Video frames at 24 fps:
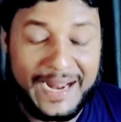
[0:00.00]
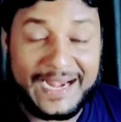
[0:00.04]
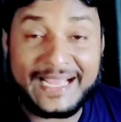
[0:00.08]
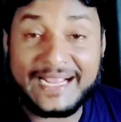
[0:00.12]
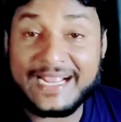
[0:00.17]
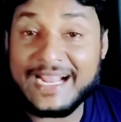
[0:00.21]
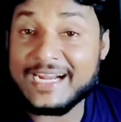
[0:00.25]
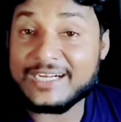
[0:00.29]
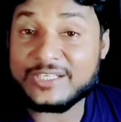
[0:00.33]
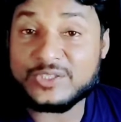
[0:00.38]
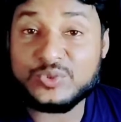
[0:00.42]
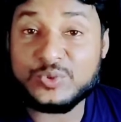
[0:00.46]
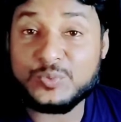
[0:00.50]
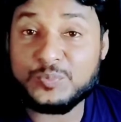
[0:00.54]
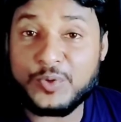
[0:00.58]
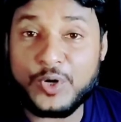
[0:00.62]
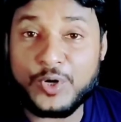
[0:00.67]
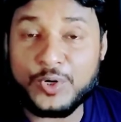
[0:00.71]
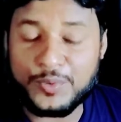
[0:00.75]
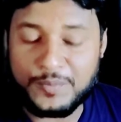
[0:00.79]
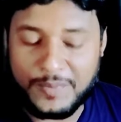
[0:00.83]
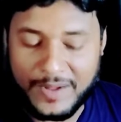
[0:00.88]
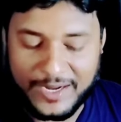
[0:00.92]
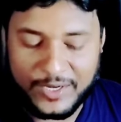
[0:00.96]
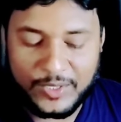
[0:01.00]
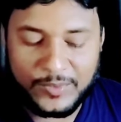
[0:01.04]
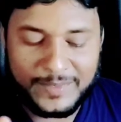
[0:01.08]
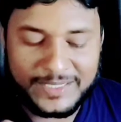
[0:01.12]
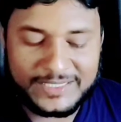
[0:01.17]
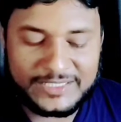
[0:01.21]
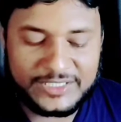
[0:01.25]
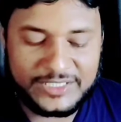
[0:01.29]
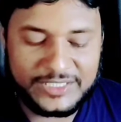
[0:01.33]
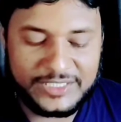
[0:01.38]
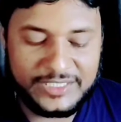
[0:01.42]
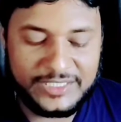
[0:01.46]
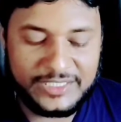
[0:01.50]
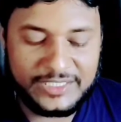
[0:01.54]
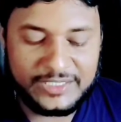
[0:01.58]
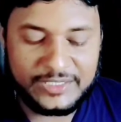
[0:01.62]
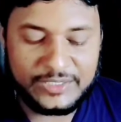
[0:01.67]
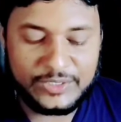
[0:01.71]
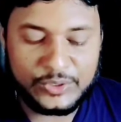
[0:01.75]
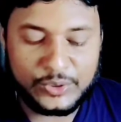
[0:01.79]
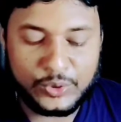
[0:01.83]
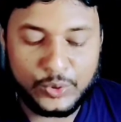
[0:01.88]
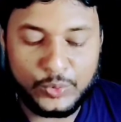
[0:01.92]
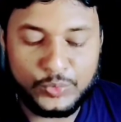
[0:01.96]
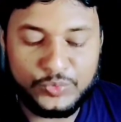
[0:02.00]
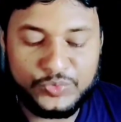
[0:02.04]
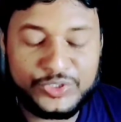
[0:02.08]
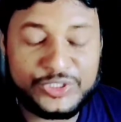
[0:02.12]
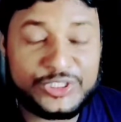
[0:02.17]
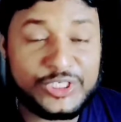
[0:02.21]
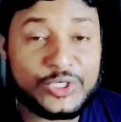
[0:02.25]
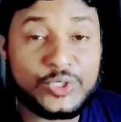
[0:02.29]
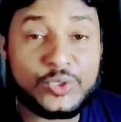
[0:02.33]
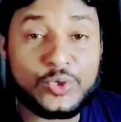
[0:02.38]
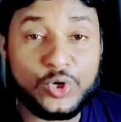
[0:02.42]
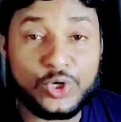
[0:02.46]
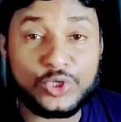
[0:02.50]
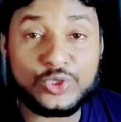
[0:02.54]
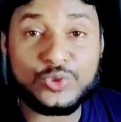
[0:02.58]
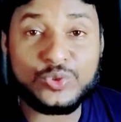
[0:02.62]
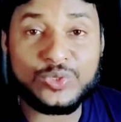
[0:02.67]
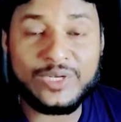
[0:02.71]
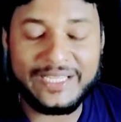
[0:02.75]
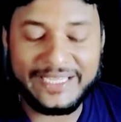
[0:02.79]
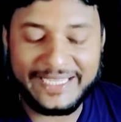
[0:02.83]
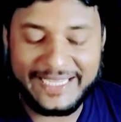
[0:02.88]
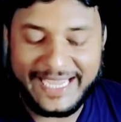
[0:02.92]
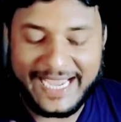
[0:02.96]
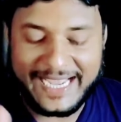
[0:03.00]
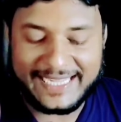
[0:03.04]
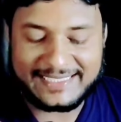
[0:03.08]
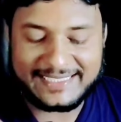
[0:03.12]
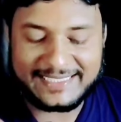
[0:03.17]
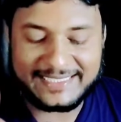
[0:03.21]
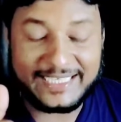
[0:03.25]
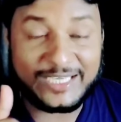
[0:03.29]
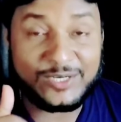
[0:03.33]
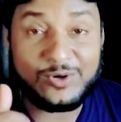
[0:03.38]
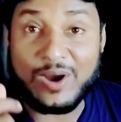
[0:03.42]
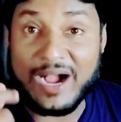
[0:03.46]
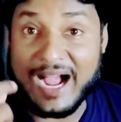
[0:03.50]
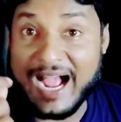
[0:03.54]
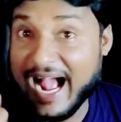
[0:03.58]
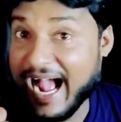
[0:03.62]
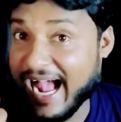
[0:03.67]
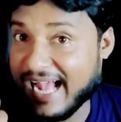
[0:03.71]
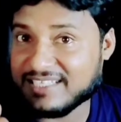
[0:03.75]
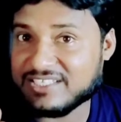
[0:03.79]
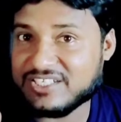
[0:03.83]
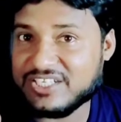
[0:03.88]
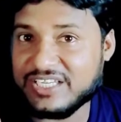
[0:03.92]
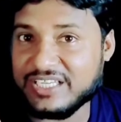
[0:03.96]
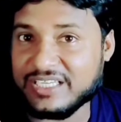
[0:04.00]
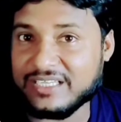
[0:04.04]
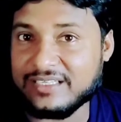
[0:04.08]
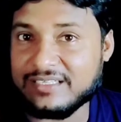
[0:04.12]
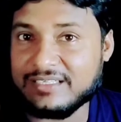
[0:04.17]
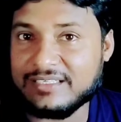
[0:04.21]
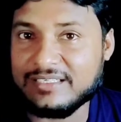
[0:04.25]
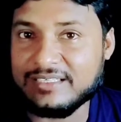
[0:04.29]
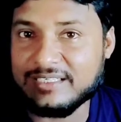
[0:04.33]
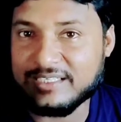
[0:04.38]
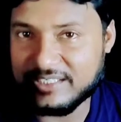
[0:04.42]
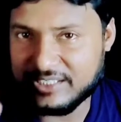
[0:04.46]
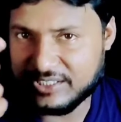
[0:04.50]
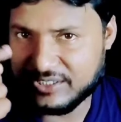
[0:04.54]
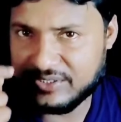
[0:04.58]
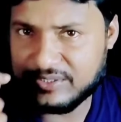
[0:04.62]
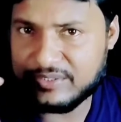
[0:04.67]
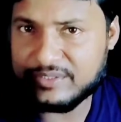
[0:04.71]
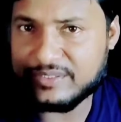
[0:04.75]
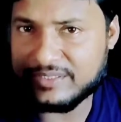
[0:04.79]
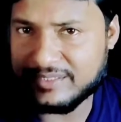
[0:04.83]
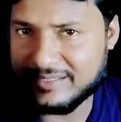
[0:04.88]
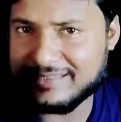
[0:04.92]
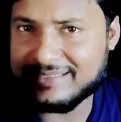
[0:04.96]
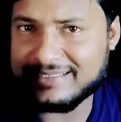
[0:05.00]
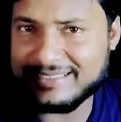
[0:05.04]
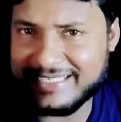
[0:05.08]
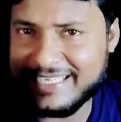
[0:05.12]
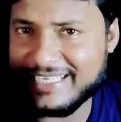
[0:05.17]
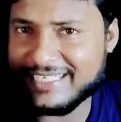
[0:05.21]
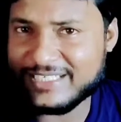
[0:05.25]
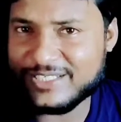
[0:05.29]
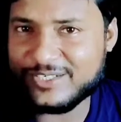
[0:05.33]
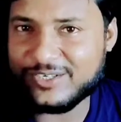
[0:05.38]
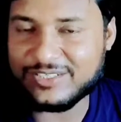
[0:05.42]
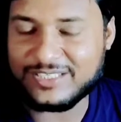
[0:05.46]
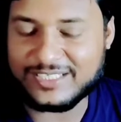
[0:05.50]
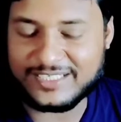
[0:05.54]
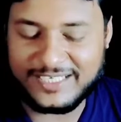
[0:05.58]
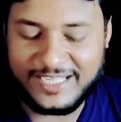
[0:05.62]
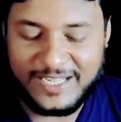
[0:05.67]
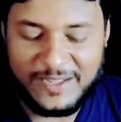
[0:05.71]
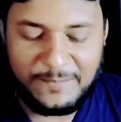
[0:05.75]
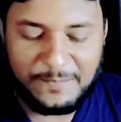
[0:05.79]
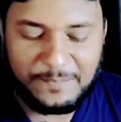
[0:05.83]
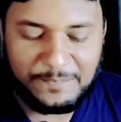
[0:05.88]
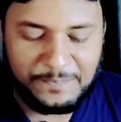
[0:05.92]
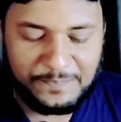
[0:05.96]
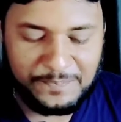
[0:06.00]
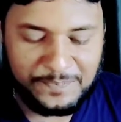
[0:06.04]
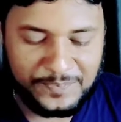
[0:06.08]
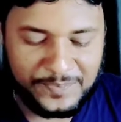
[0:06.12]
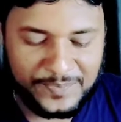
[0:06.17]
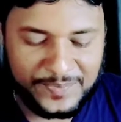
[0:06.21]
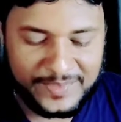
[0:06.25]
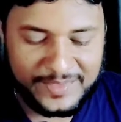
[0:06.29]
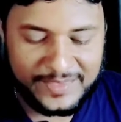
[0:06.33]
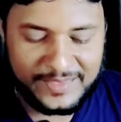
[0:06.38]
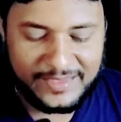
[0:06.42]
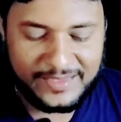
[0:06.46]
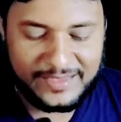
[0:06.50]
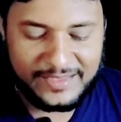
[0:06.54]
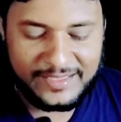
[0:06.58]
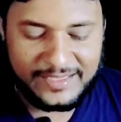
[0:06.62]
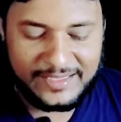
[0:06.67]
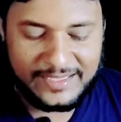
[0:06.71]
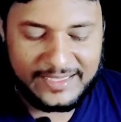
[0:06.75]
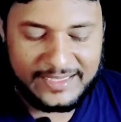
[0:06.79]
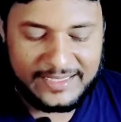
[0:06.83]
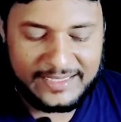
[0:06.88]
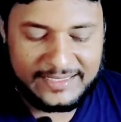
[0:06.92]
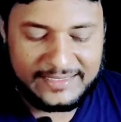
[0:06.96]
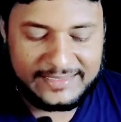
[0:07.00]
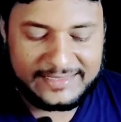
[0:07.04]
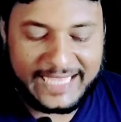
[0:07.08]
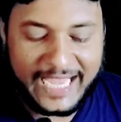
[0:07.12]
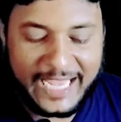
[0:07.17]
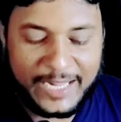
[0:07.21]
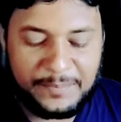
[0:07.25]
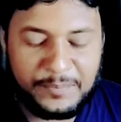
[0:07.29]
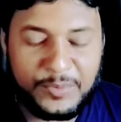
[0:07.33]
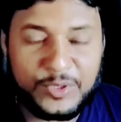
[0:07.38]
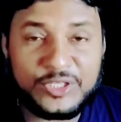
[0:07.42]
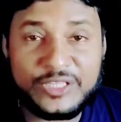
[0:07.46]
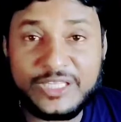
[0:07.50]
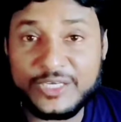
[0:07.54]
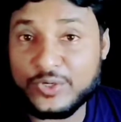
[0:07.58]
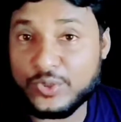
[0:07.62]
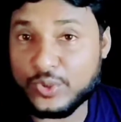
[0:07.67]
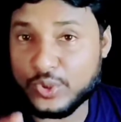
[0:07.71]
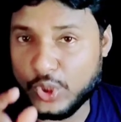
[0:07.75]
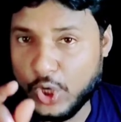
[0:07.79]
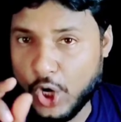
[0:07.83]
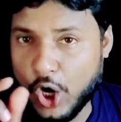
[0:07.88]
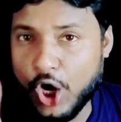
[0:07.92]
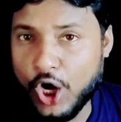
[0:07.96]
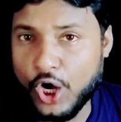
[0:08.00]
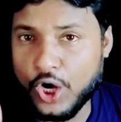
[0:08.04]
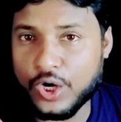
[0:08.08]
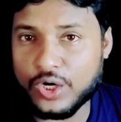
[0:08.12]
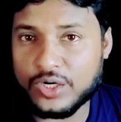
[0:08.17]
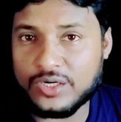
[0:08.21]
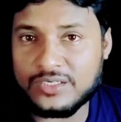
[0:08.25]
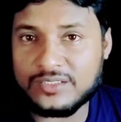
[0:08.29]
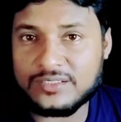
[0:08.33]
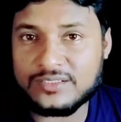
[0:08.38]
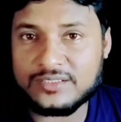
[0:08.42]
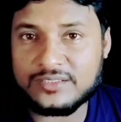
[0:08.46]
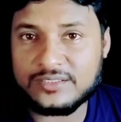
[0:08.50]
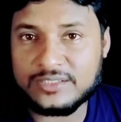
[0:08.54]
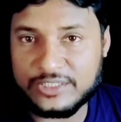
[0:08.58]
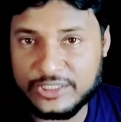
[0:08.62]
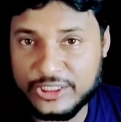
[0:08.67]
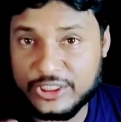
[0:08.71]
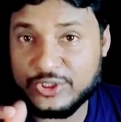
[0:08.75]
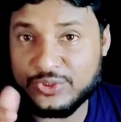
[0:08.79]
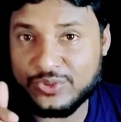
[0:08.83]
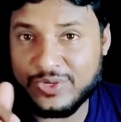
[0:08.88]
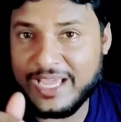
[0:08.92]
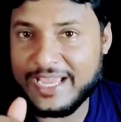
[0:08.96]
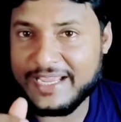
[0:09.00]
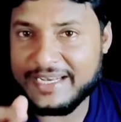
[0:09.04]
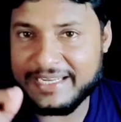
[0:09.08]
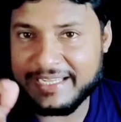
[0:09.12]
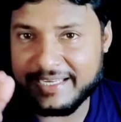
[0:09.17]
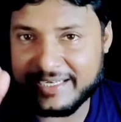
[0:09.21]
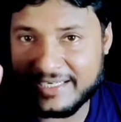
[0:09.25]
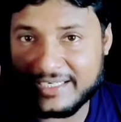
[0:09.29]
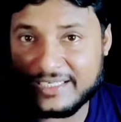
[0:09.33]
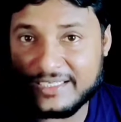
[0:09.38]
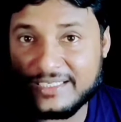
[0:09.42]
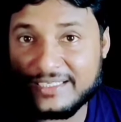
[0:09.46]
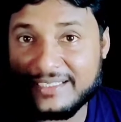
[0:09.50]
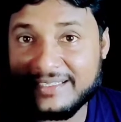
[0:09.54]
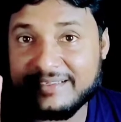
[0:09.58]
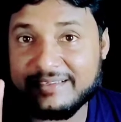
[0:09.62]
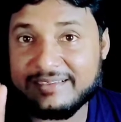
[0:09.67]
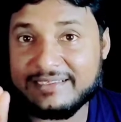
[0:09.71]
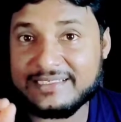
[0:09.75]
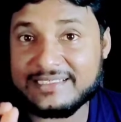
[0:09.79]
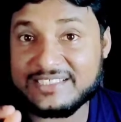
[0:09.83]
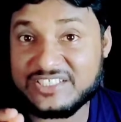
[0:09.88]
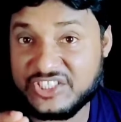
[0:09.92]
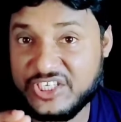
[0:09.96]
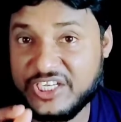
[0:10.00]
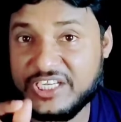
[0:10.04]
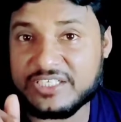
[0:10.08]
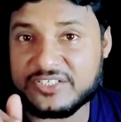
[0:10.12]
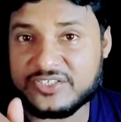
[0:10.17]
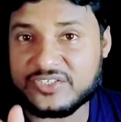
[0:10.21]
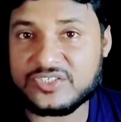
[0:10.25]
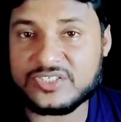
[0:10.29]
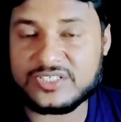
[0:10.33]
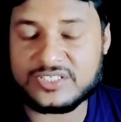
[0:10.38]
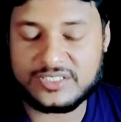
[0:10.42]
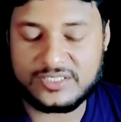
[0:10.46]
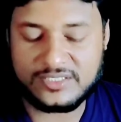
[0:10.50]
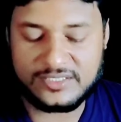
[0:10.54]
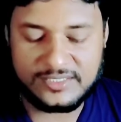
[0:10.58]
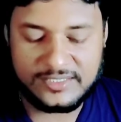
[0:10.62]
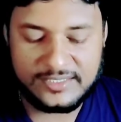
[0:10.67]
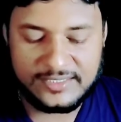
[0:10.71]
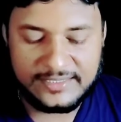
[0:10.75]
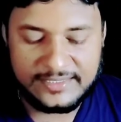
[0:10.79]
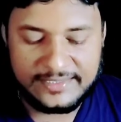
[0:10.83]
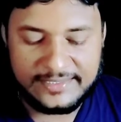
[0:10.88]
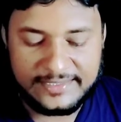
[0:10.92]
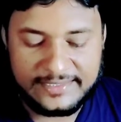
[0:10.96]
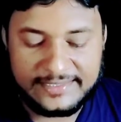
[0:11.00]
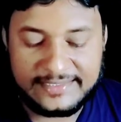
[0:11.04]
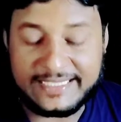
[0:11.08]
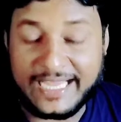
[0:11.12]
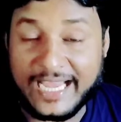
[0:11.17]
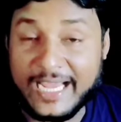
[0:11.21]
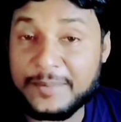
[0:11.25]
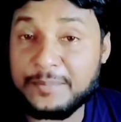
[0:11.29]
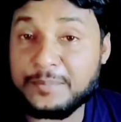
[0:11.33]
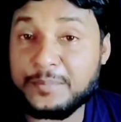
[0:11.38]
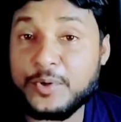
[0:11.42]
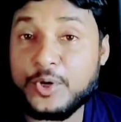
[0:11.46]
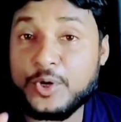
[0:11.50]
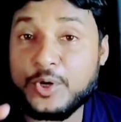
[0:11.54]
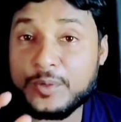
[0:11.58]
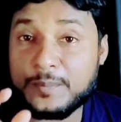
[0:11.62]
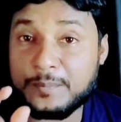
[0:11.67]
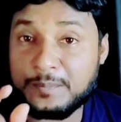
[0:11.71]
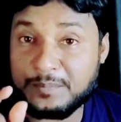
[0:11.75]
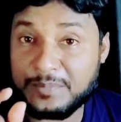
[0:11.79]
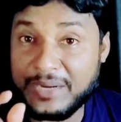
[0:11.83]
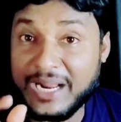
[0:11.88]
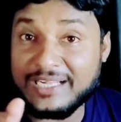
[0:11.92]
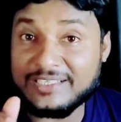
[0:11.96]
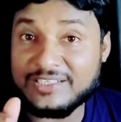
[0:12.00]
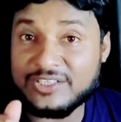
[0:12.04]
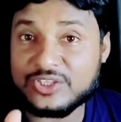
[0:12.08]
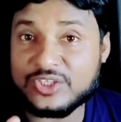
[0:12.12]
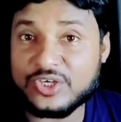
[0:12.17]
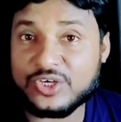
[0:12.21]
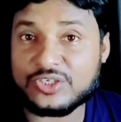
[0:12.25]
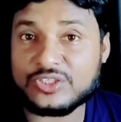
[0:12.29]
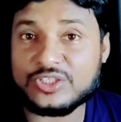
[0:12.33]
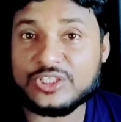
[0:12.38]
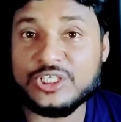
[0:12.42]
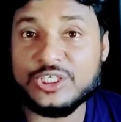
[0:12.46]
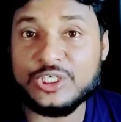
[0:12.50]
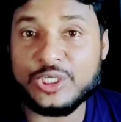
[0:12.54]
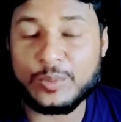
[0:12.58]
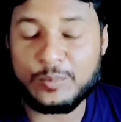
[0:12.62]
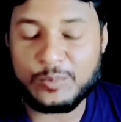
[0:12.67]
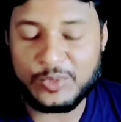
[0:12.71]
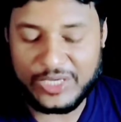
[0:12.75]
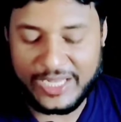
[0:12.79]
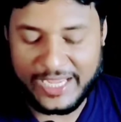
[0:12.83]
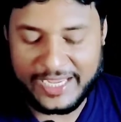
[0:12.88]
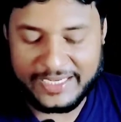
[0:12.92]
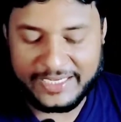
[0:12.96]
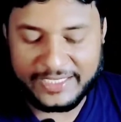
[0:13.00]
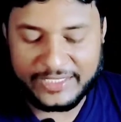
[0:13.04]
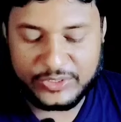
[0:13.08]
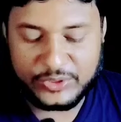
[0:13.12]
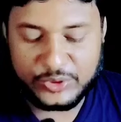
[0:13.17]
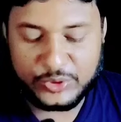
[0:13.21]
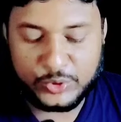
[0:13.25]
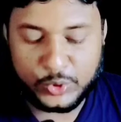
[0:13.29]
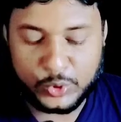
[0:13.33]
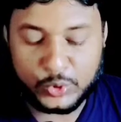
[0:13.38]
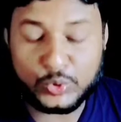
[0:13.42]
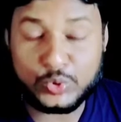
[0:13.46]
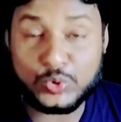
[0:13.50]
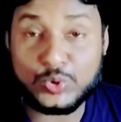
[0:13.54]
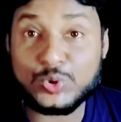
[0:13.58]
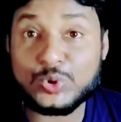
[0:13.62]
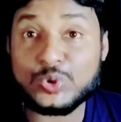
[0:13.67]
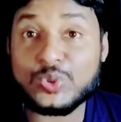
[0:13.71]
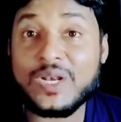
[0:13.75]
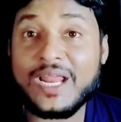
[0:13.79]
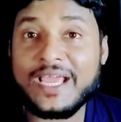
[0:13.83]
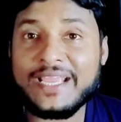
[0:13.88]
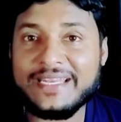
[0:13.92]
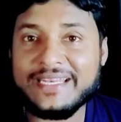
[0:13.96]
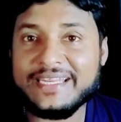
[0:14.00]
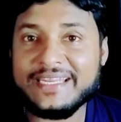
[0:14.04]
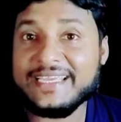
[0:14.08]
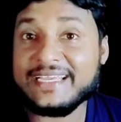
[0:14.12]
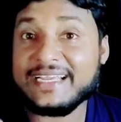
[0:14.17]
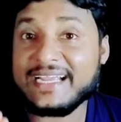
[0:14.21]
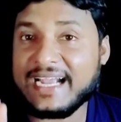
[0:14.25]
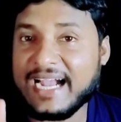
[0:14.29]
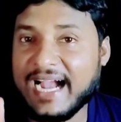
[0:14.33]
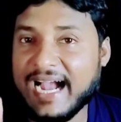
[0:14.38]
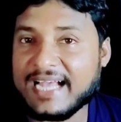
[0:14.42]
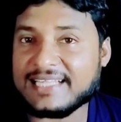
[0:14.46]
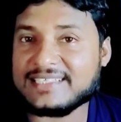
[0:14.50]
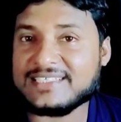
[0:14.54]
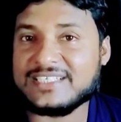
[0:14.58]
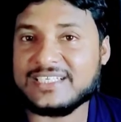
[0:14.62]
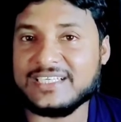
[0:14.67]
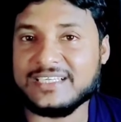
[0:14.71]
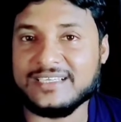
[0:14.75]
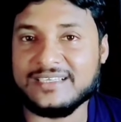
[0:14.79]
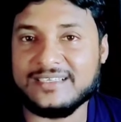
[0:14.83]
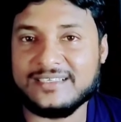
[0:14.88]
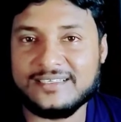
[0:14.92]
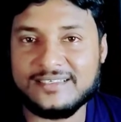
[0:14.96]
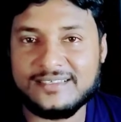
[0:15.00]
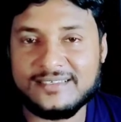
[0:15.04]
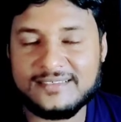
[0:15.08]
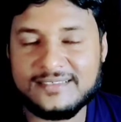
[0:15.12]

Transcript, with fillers: পাড়াগার দুপর ভালোবাসি রৌদ্রে যেন গন্ধ লেগে আছে দেখো আছে শেষ কথাটা তারপর দেখো ঘর দ্বিতীয় লাইনের শেষ তারপর প্রান্তর তিন নম্বর লাইনে চতুর্থ লাইনে কাছে